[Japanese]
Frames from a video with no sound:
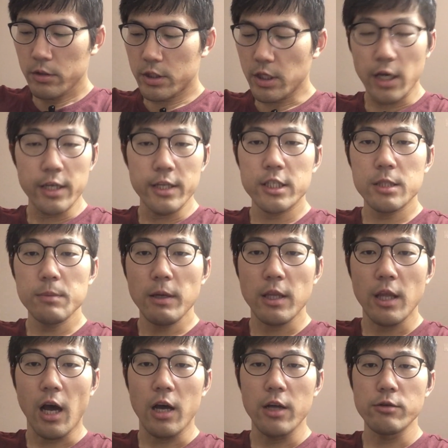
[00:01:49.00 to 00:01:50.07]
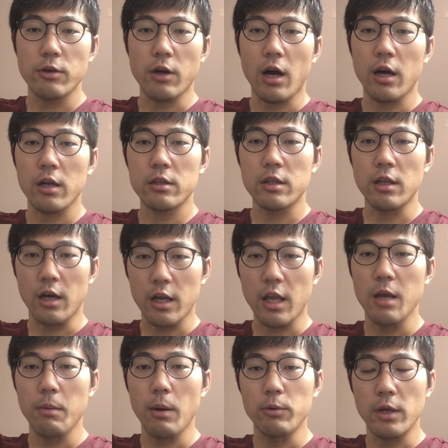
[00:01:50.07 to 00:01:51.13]
じゃあいつまでああいうかかった
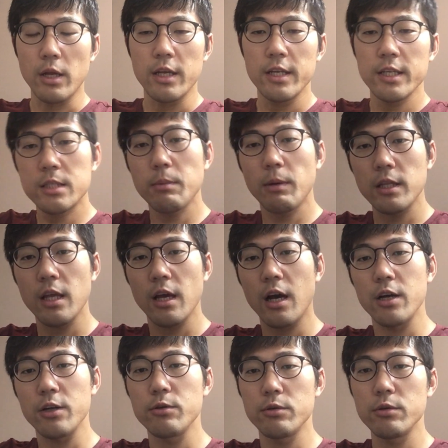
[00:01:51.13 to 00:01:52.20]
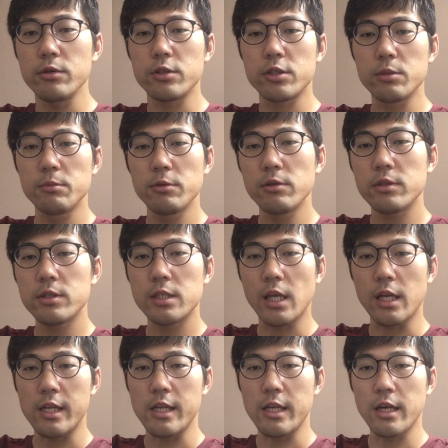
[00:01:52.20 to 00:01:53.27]
競馬をね、いつまでああいうスムーズ
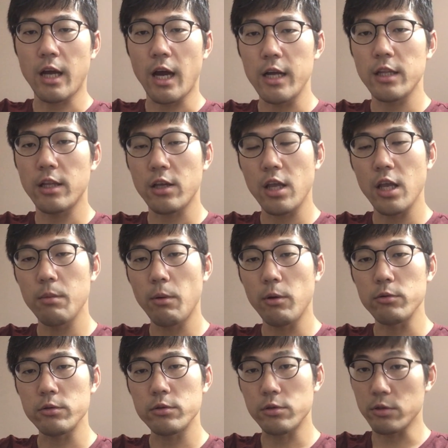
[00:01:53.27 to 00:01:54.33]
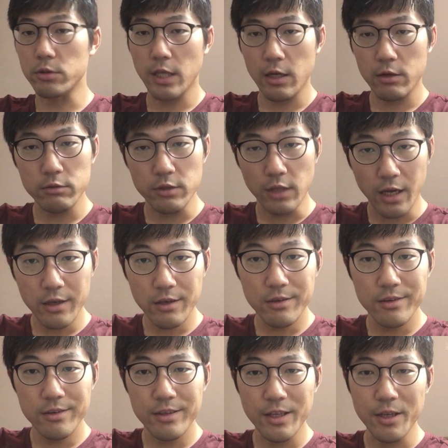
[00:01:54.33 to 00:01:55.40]
さに変えた競馬を続けるんだいっ
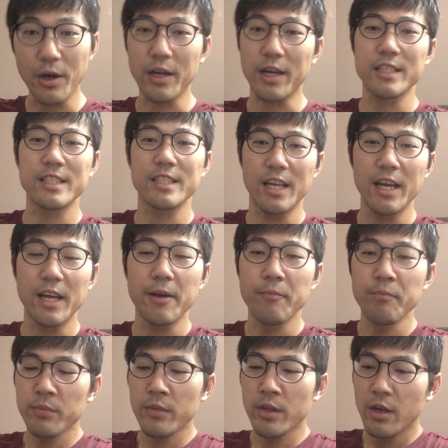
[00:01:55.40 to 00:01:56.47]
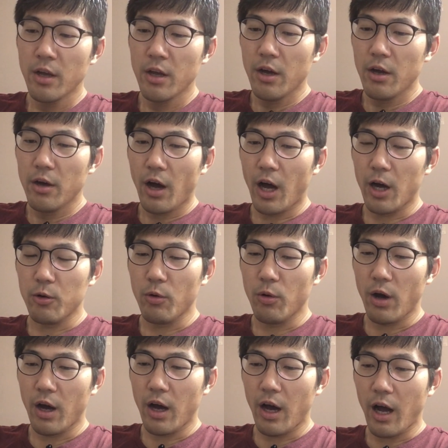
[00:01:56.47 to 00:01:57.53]
ていう話で、あ
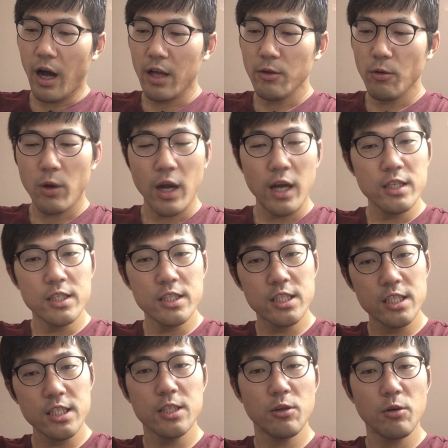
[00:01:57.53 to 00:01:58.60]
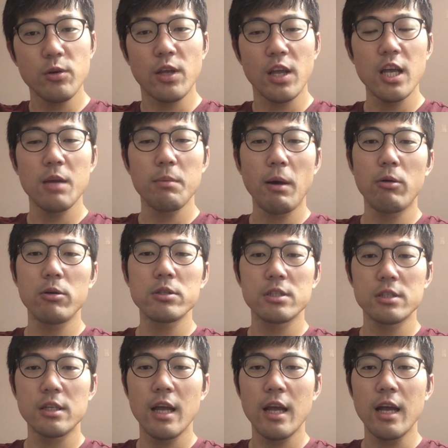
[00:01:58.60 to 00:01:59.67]
のあの感じの競馬を
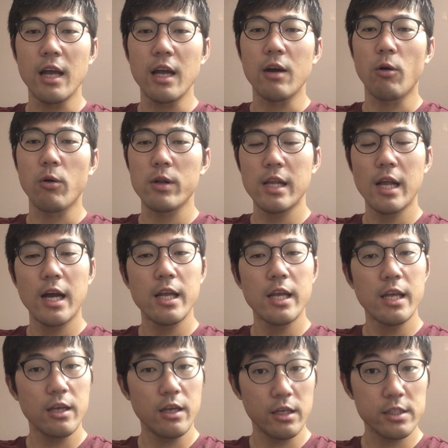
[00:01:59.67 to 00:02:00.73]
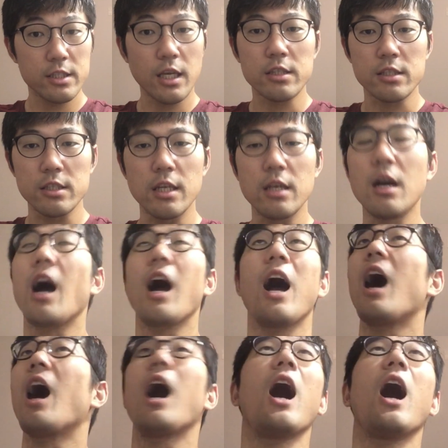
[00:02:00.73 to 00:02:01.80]
して折り合いがつかずに
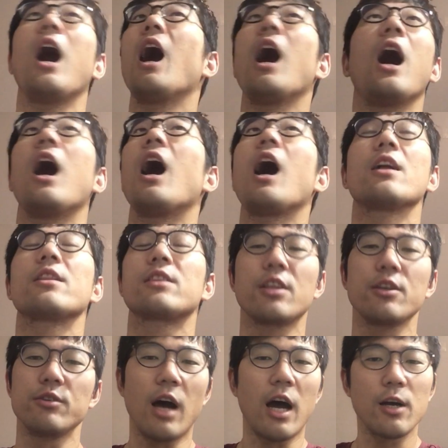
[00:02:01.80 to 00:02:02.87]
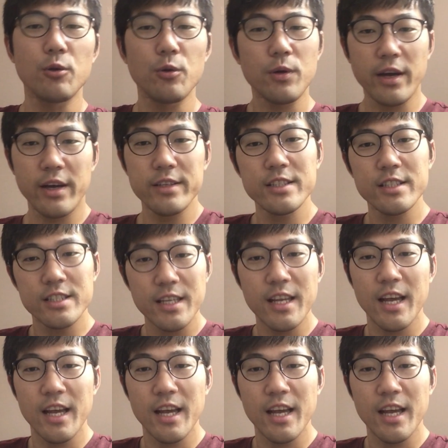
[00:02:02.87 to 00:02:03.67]
ガーっていうあの感じ